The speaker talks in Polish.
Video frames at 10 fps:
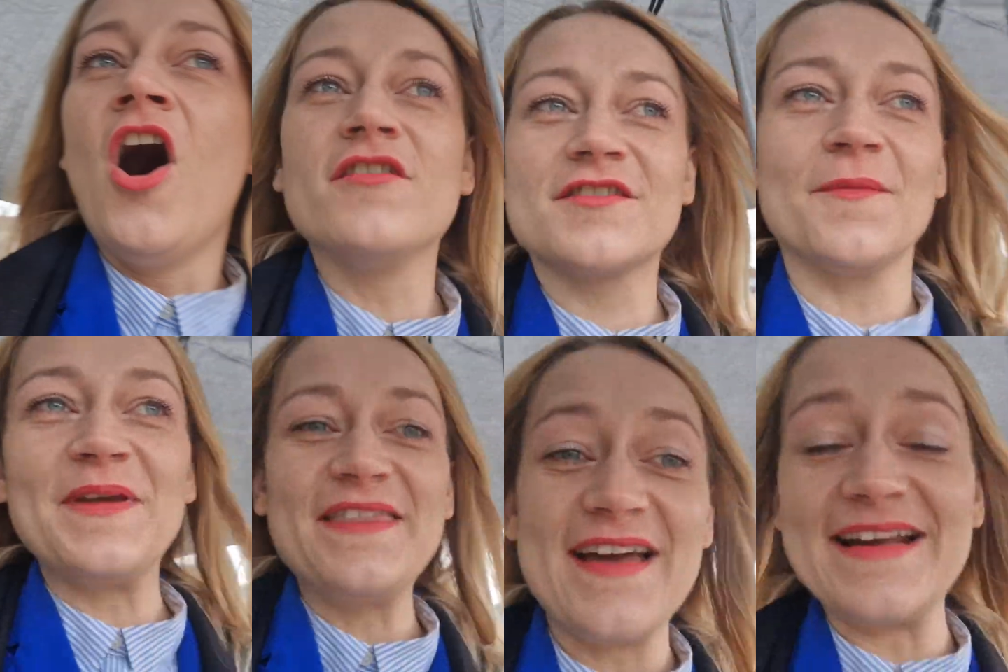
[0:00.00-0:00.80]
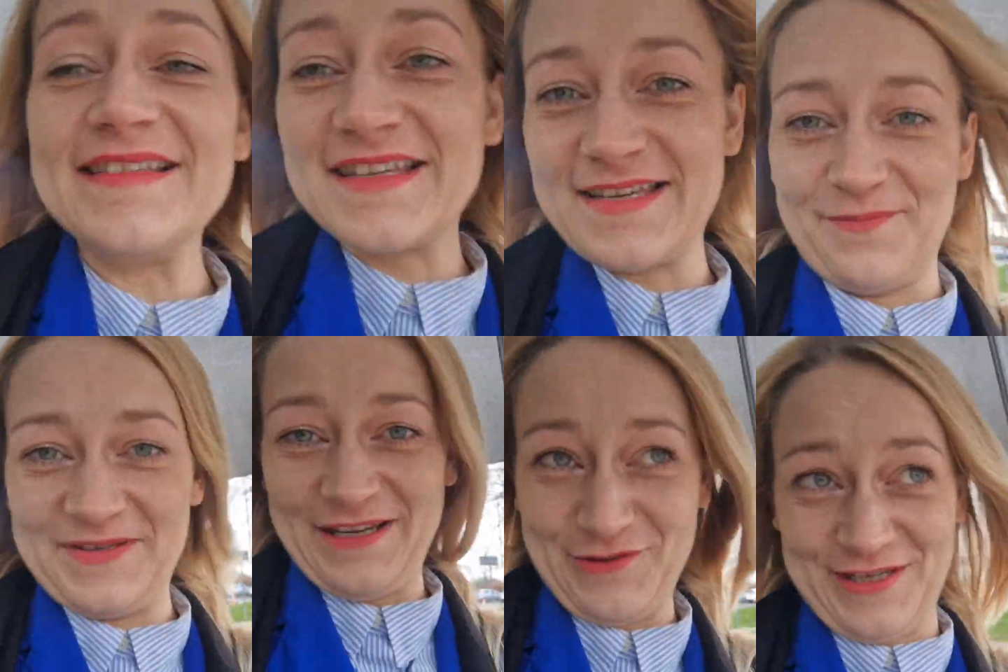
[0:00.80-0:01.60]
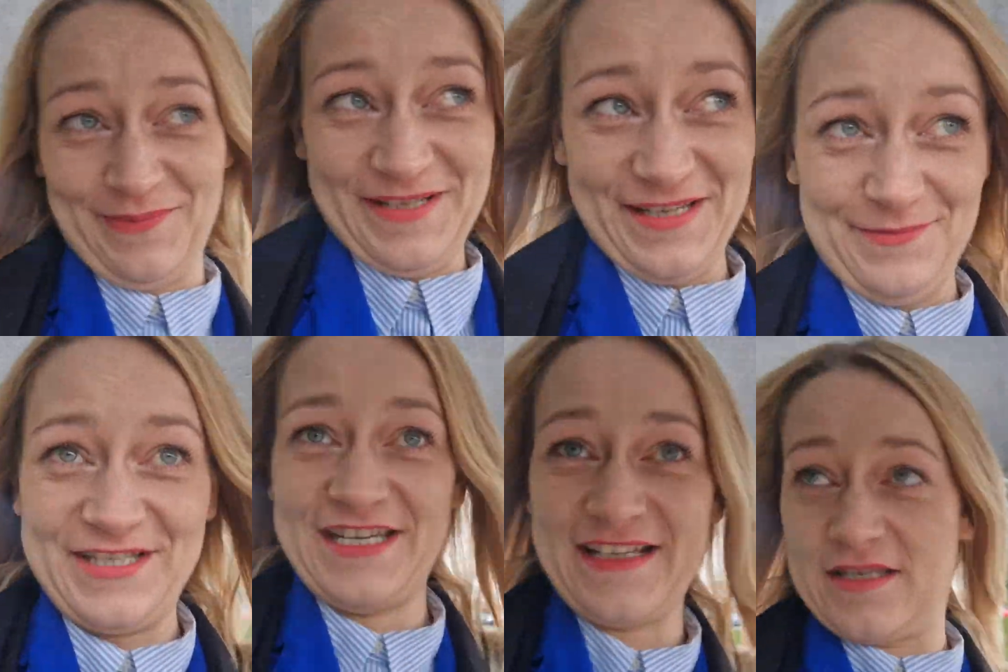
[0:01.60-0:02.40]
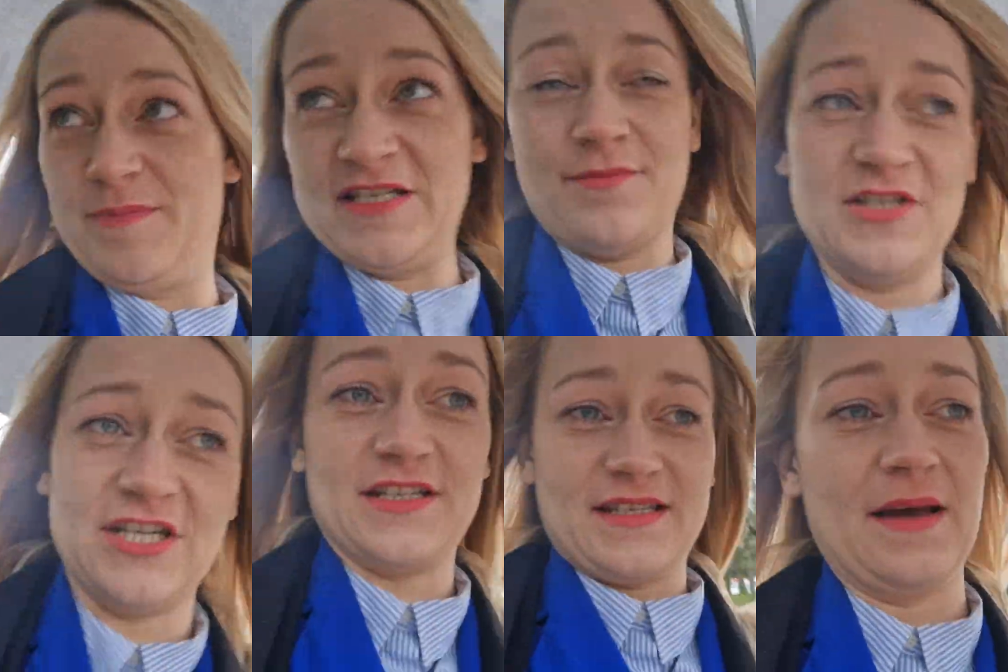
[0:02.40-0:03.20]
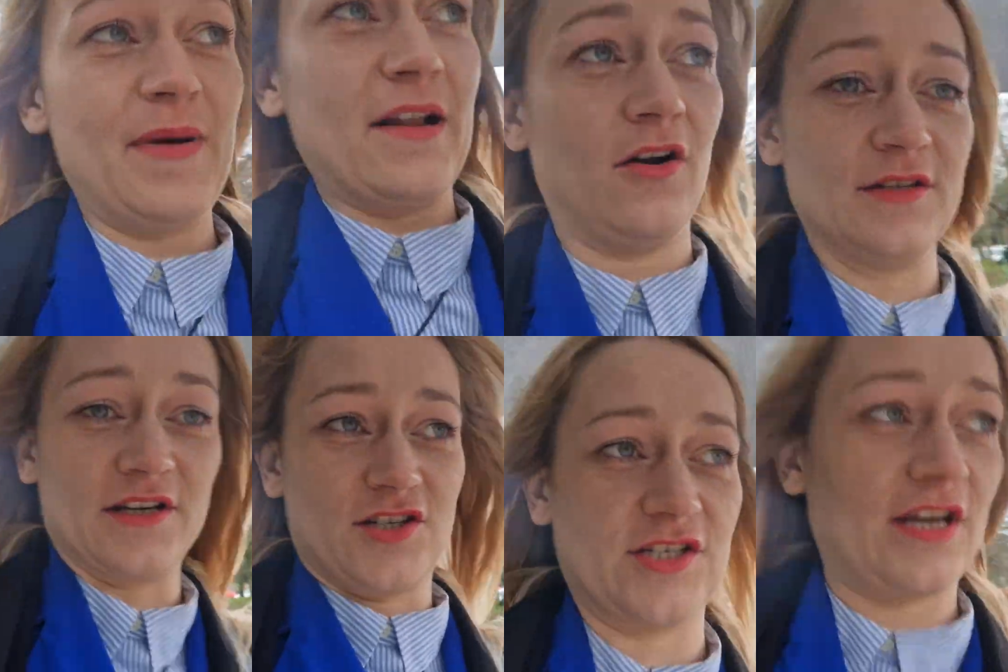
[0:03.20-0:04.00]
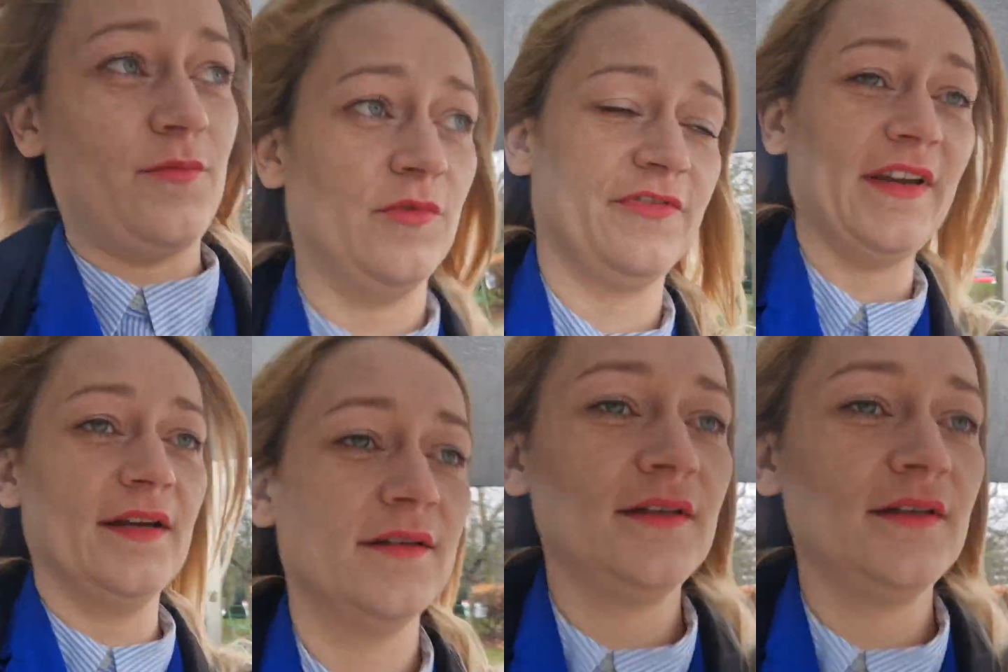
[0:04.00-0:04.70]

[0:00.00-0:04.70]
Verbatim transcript: On sobie na ręce zapisał, gdzie będziemy siedzieć. Będziemy siedzieć na balkonie, Krzysiek mówi.